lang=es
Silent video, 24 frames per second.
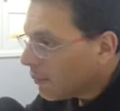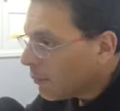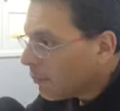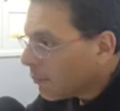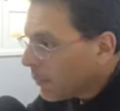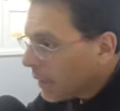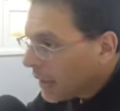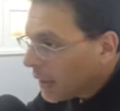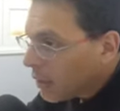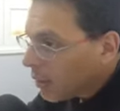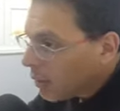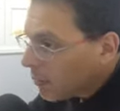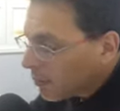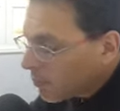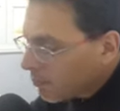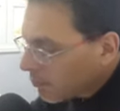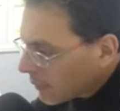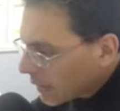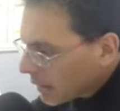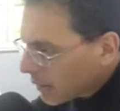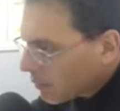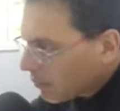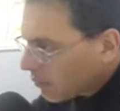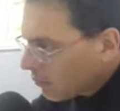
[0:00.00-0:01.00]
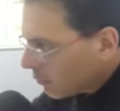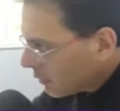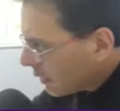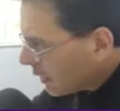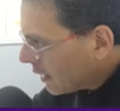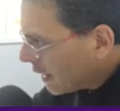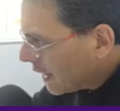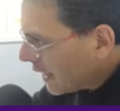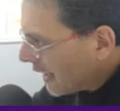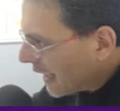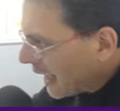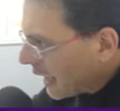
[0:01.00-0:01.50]
Picom es un
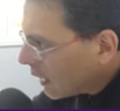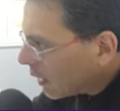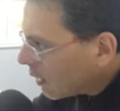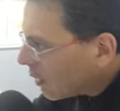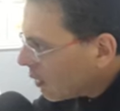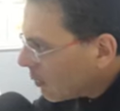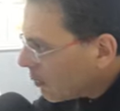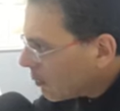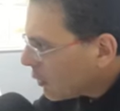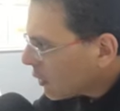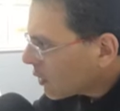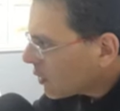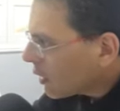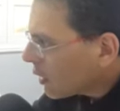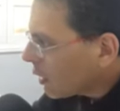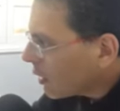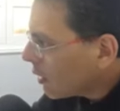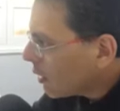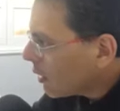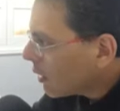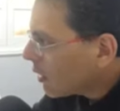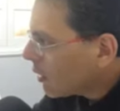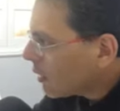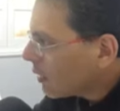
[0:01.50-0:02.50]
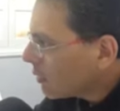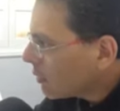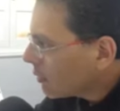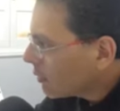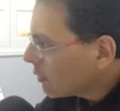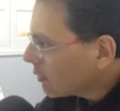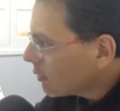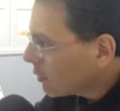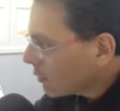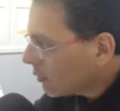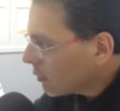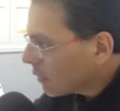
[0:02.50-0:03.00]
gran compositor,
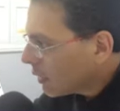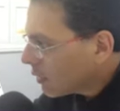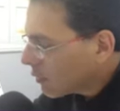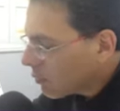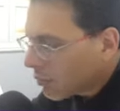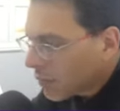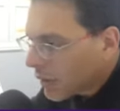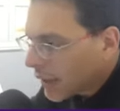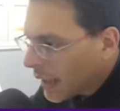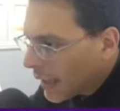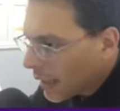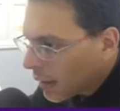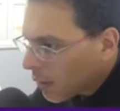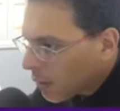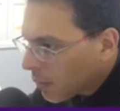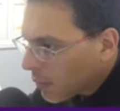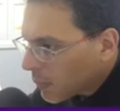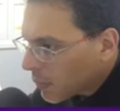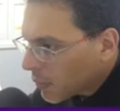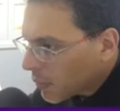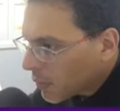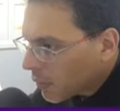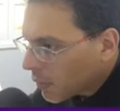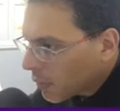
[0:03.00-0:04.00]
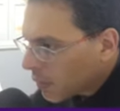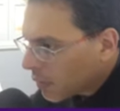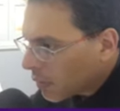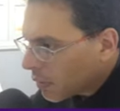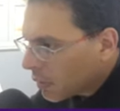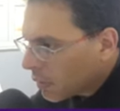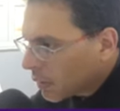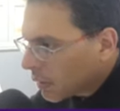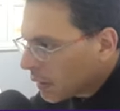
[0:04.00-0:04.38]
es un gran compositor,